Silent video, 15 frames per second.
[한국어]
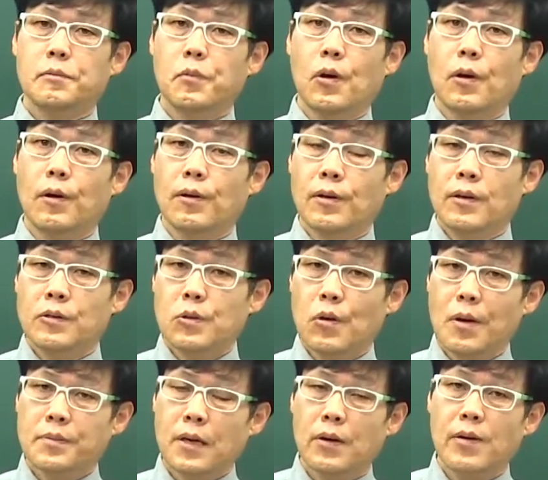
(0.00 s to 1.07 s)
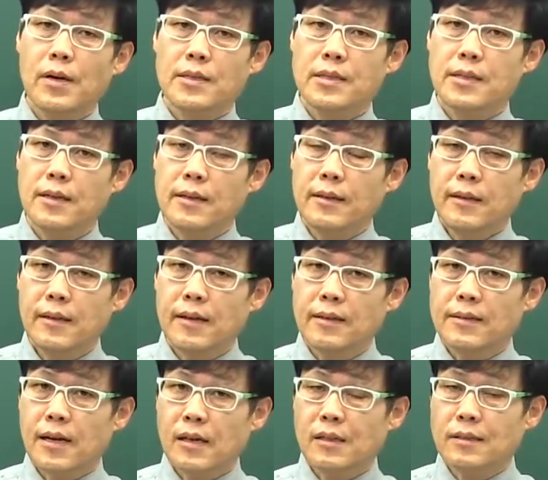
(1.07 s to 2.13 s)
뭐 종합상황실
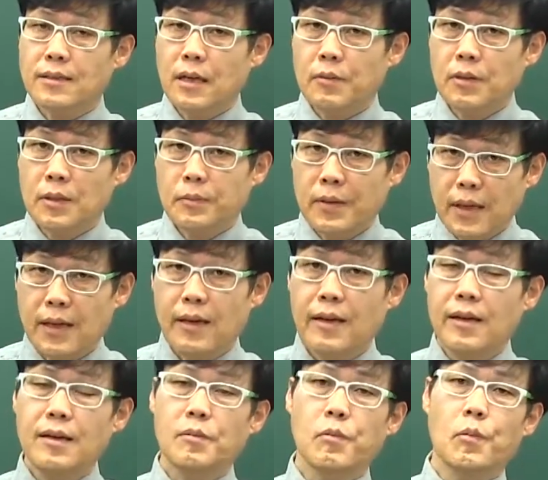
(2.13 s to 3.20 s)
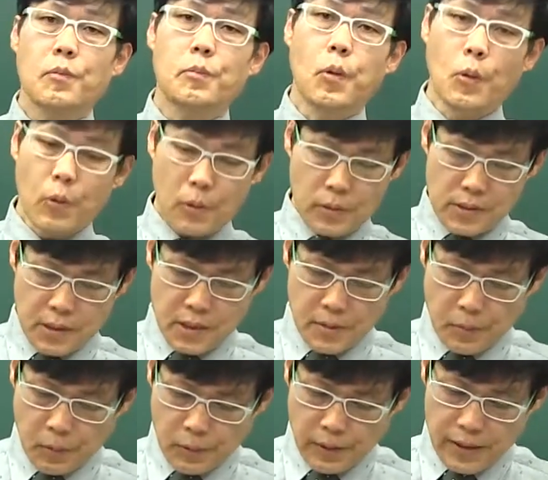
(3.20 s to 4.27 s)
상, 상급기관에 뭐 보고
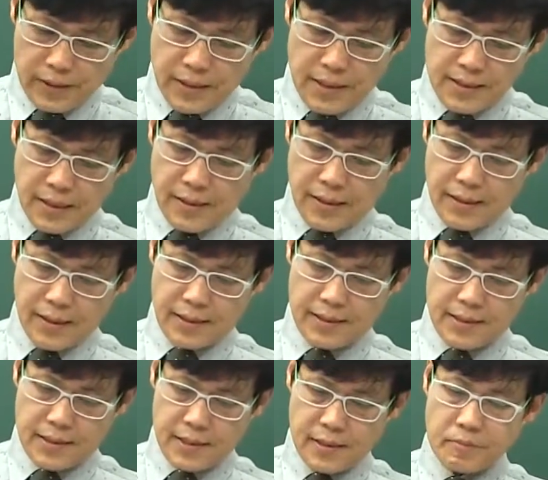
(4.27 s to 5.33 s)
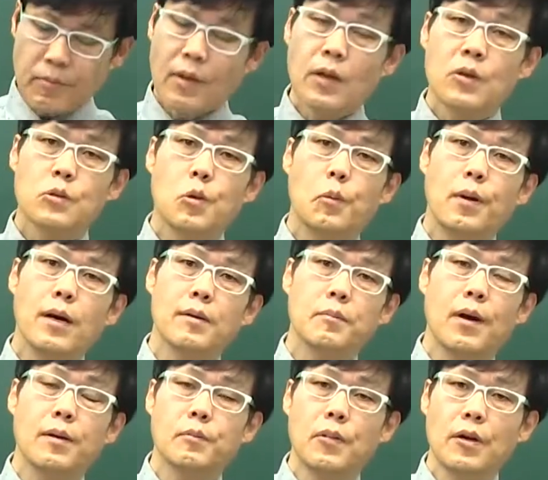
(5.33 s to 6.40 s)
즉시 보고해야 될 상황이라든지
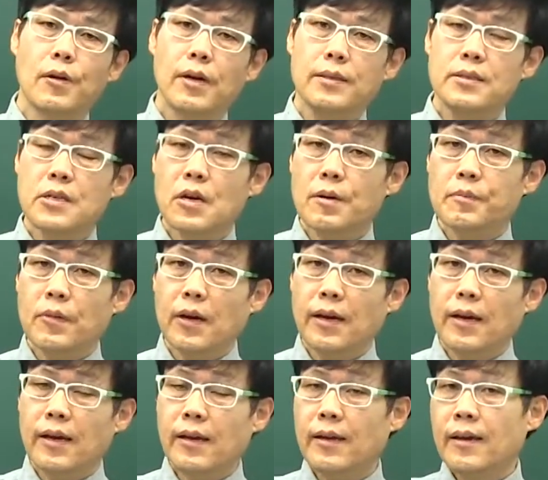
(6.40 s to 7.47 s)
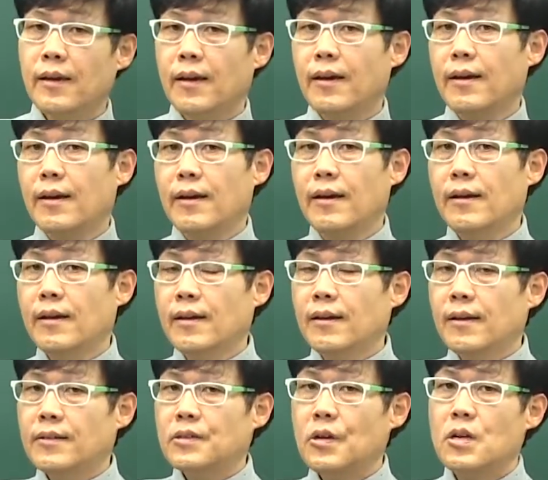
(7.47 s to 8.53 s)
소방박물관 체험관의
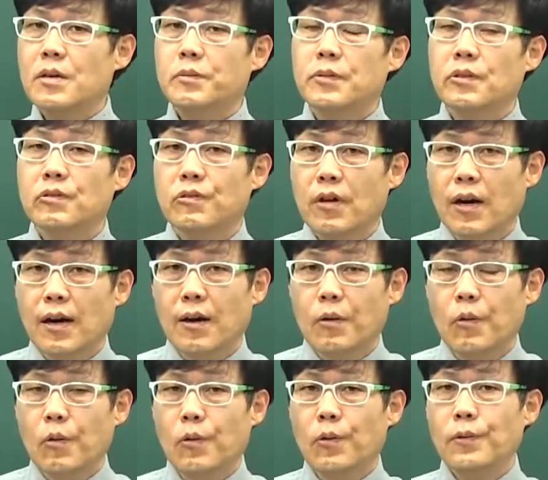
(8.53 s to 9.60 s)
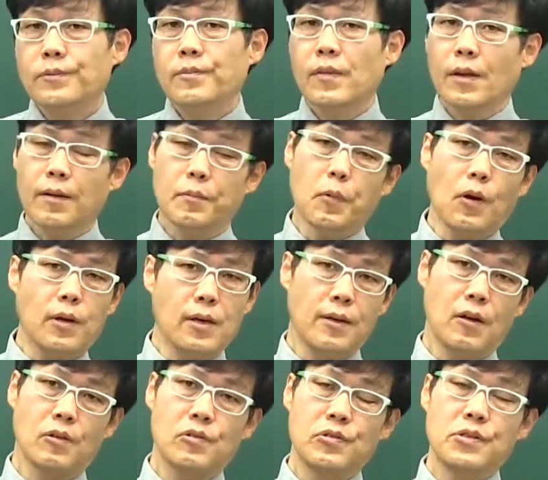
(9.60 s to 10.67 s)
설립은 누가 하고 뭐
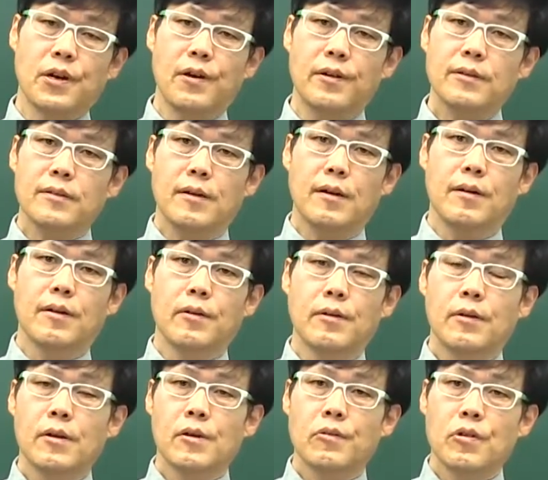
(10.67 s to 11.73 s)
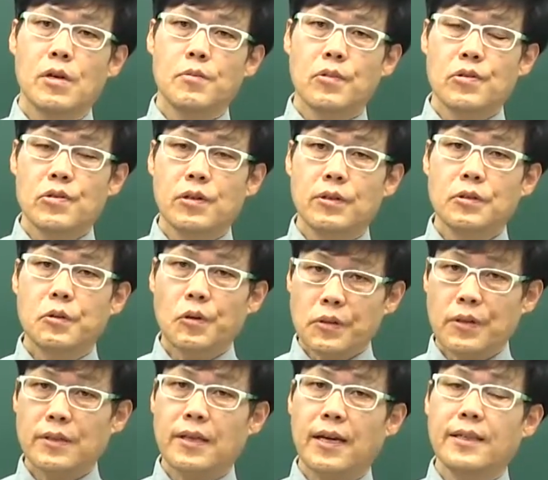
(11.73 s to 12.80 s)
근거 규정 어, 위임 규정은 또
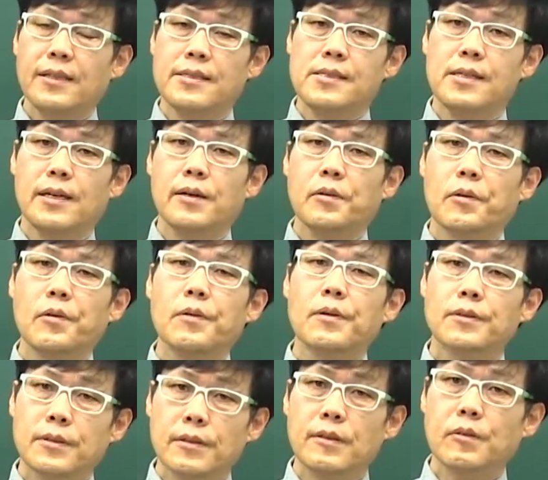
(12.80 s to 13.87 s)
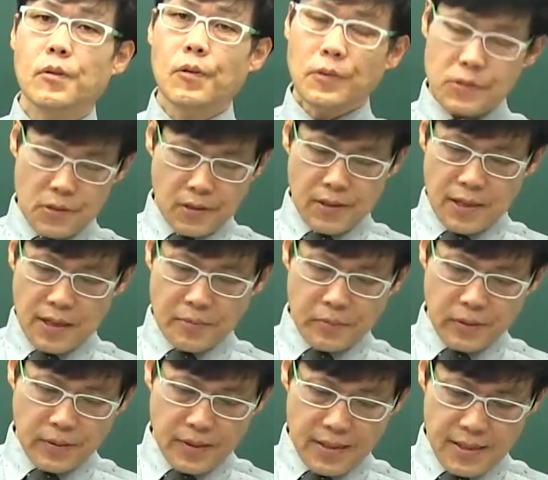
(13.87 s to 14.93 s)
어떻게 돼 있는지 이런 것들도 정리할
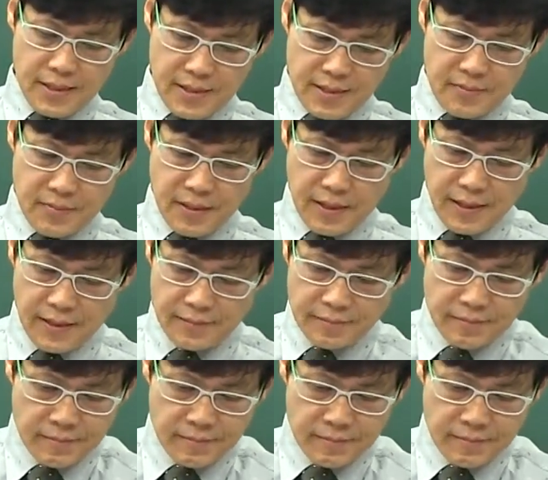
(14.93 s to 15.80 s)
필요가 있습니다.